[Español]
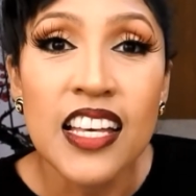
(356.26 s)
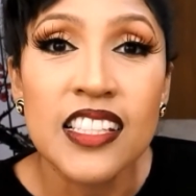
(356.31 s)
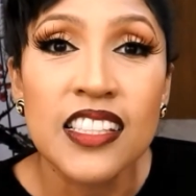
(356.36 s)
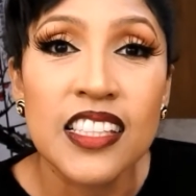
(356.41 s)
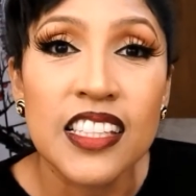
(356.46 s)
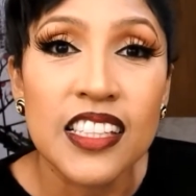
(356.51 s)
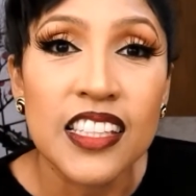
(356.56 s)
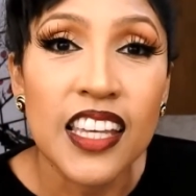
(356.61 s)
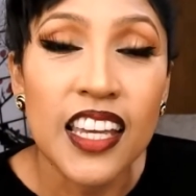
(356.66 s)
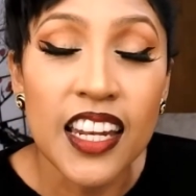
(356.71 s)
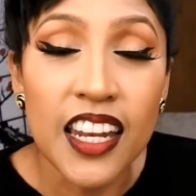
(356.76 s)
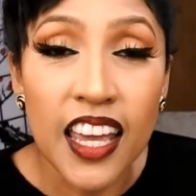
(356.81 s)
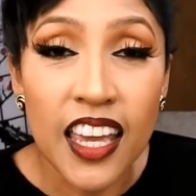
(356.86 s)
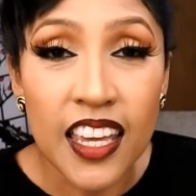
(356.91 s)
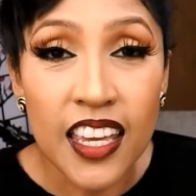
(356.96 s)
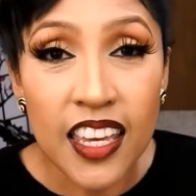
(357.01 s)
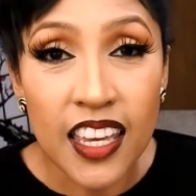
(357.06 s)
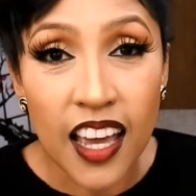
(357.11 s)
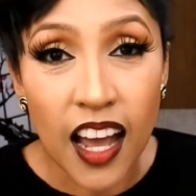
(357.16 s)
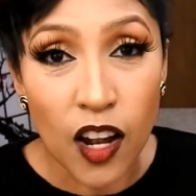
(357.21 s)
Si
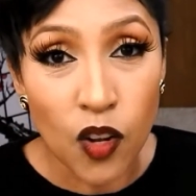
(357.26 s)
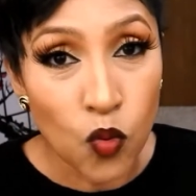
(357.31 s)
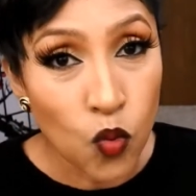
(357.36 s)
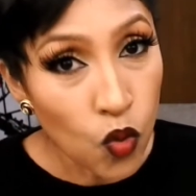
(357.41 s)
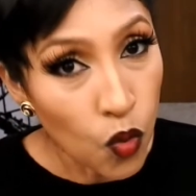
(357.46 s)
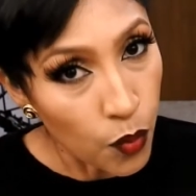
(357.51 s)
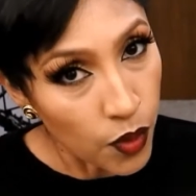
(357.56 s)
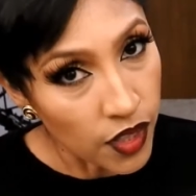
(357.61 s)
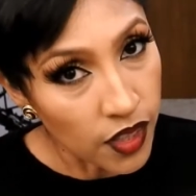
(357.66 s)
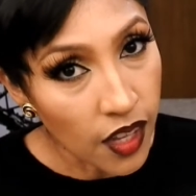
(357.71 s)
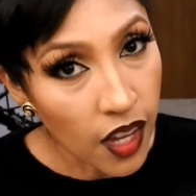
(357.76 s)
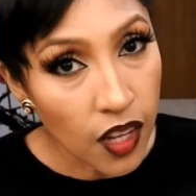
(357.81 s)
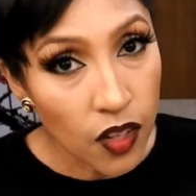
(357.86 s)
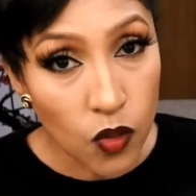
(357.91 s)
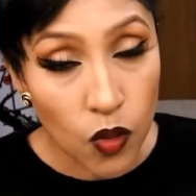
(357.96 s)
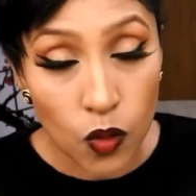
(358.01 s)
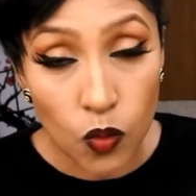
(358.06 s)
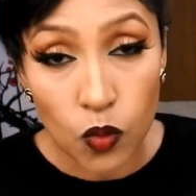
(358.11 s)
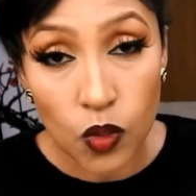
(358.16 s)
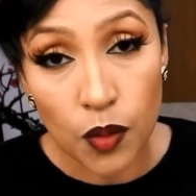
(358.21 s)
tienen algún
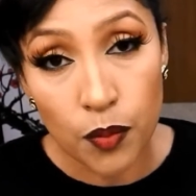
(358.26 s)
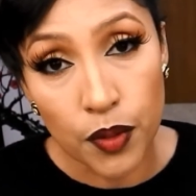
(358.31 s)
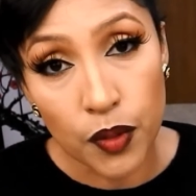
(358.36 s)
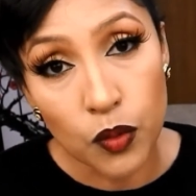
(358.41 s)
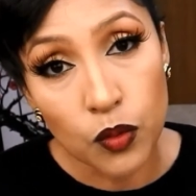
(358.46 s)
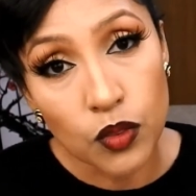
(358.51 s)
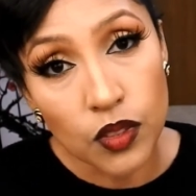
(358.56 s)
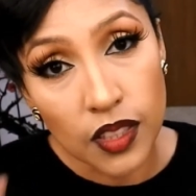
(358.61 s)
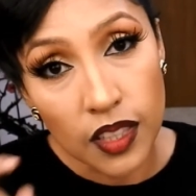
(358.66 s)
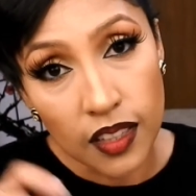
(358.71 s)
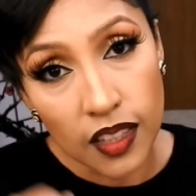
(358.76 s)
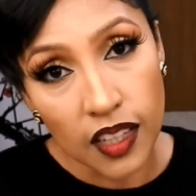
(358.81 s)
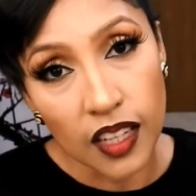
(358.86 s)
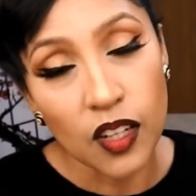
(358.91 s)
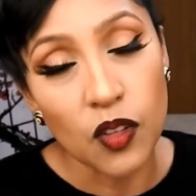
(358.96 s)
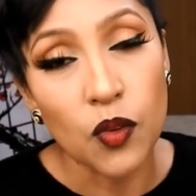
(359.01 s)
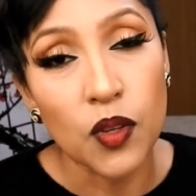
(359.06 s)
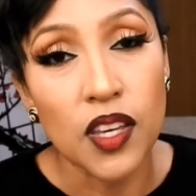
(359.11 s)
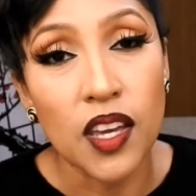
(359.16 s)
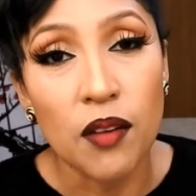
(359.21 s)
comentario, alguna pregunta,
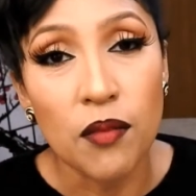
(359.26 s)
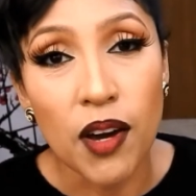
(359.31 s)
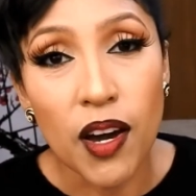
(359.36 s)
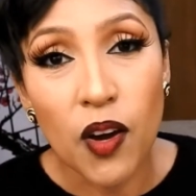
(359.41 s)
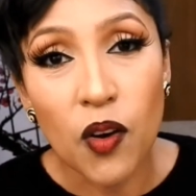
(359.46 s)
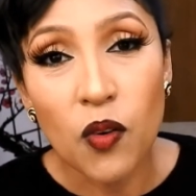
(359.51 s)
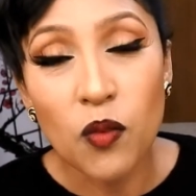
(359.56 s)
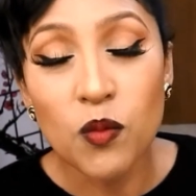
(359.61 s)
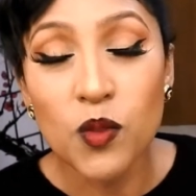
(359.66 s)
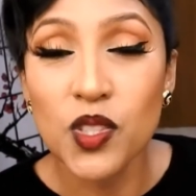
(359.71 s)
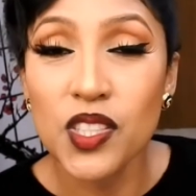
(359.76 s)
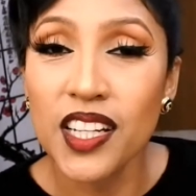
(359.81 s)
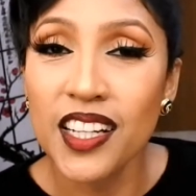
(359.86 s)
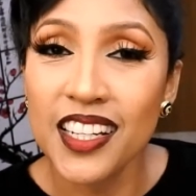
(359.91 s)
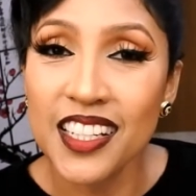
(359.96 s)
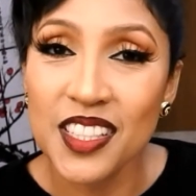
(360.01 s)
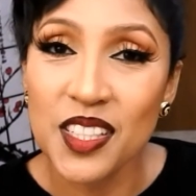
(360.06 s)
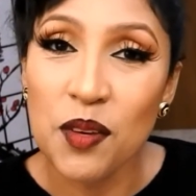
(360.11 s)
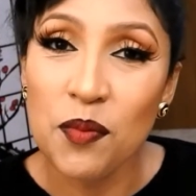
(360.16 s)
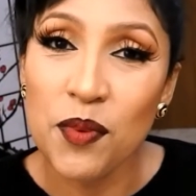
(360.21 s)
déjenlo ahí abajo. Muchas
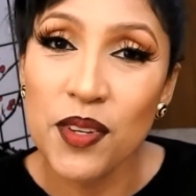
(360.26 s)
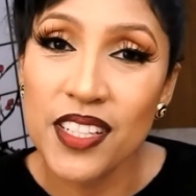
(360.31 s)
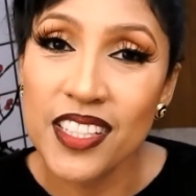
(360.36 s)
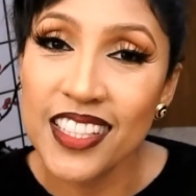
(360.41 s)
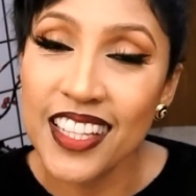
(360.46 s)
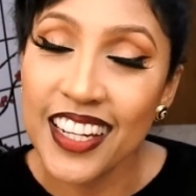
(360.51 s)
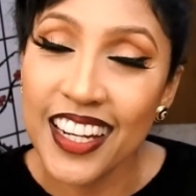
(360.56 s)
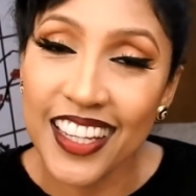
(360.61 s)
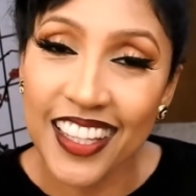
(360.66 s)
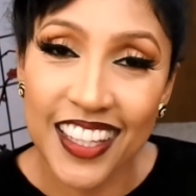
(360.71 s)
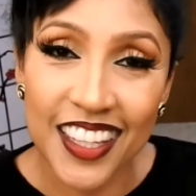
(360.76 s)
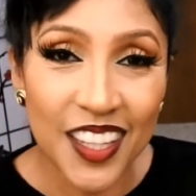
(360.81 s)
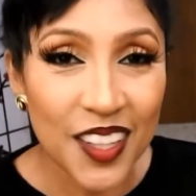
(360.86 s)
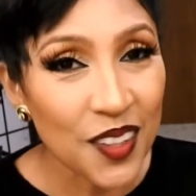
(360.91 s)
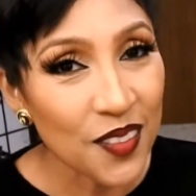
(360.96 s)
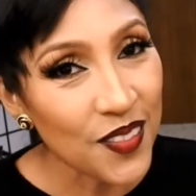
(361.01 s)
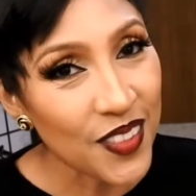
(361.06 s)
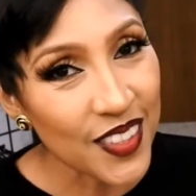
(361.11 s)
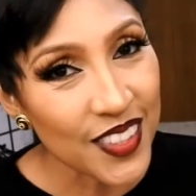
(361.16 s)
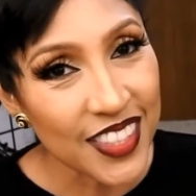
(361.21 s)
gracias por estar aquí.
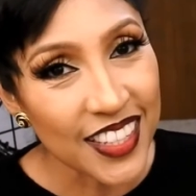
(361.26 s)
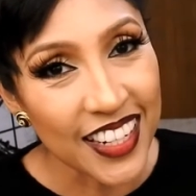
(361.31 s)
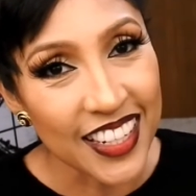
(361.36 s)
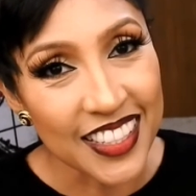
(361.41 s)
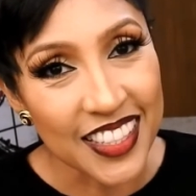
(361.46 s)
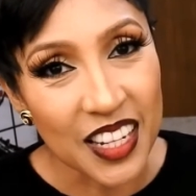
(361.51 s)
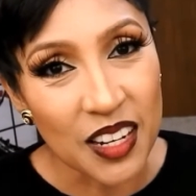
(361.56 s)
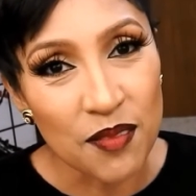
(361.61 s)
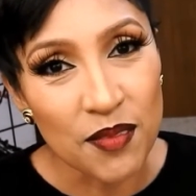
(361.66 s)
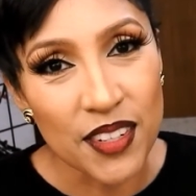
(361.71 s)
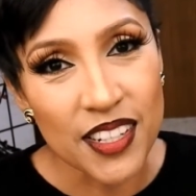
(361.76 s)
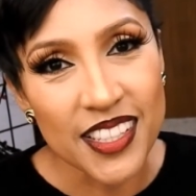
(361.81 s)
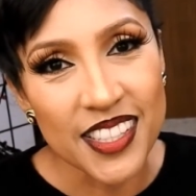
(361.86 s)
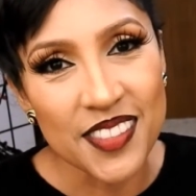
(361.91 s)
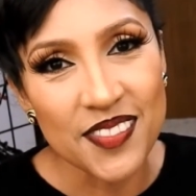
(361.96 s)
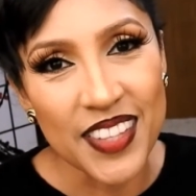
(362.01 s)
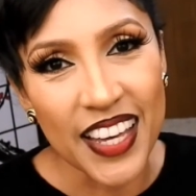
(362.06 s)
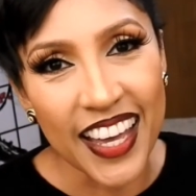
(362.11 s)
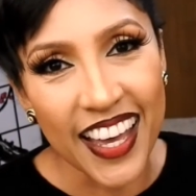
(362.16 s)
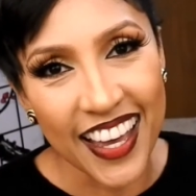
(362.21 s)
Conmigo será hasta la
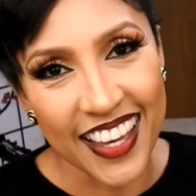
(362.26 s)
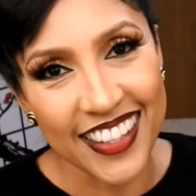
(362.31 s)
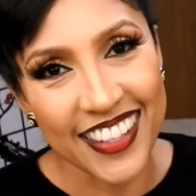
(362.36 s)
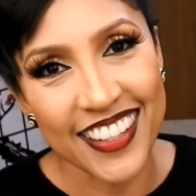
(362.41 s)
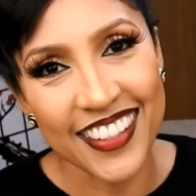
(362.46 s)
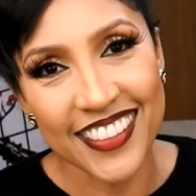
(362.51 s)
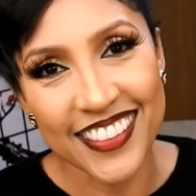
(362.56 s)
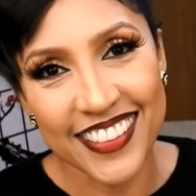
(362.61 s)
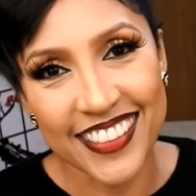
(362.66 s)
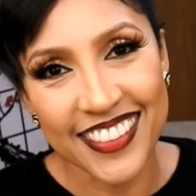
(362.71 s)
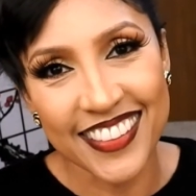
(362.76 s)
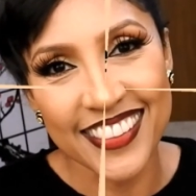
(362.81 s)
próxima. Adiós.